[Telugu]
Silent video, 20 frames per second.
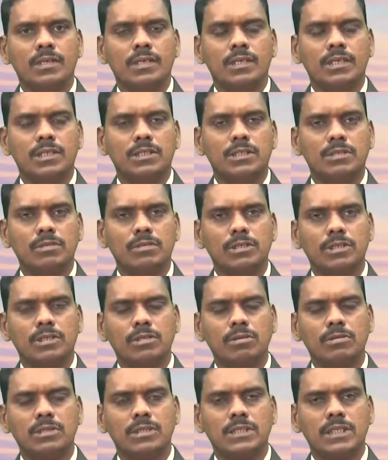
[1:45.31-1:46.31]
ఈ
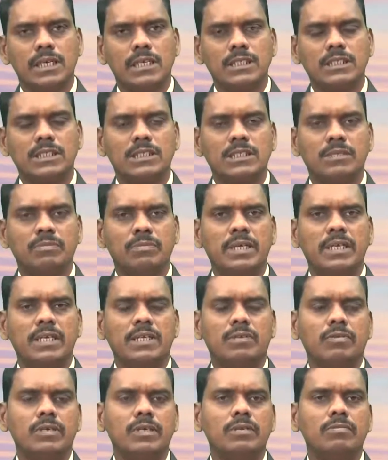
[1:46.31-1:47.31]
సృష్టిలో
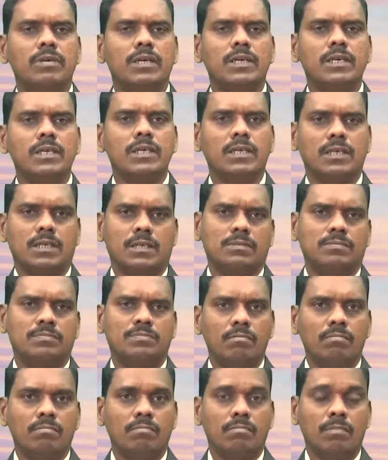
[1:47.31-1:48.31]
శ్రేష్టమైనటువంటి వాడిగా
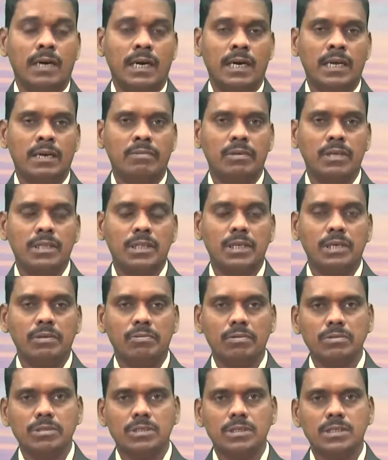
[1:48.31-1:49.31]
మానవుని
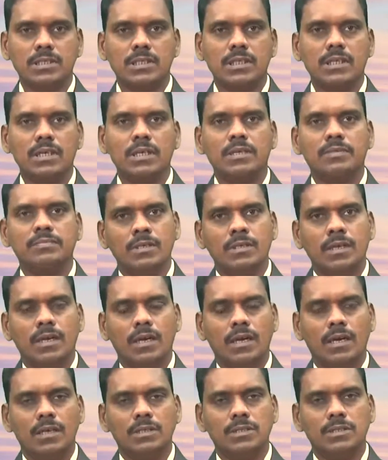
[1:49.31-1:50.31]
దేవుడు ఉంచితే
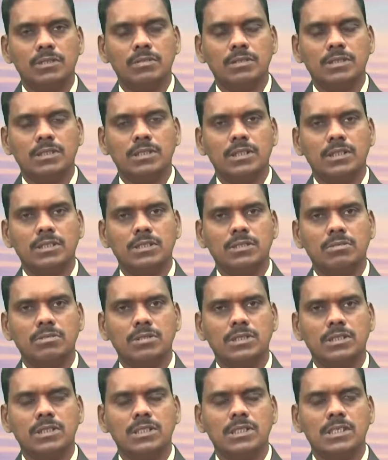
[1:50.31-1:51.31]
ఆ సృష్టిని
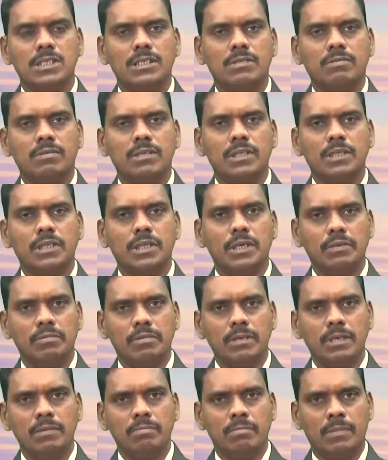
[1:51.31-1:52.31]
సృజించినటువంటి
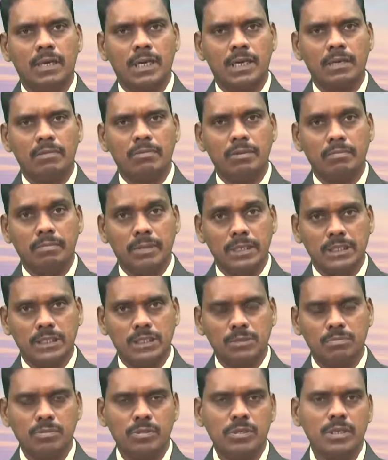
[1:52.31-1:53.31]
దేవుణ్ణి మానవుడు
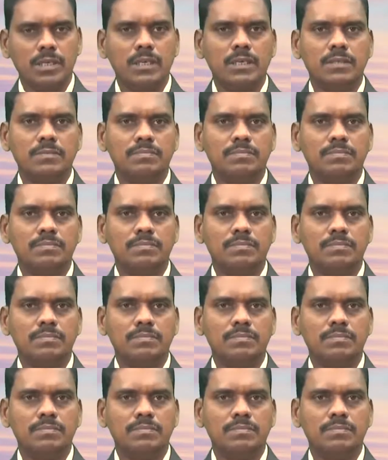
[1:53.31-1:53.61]
మర్చిపోయి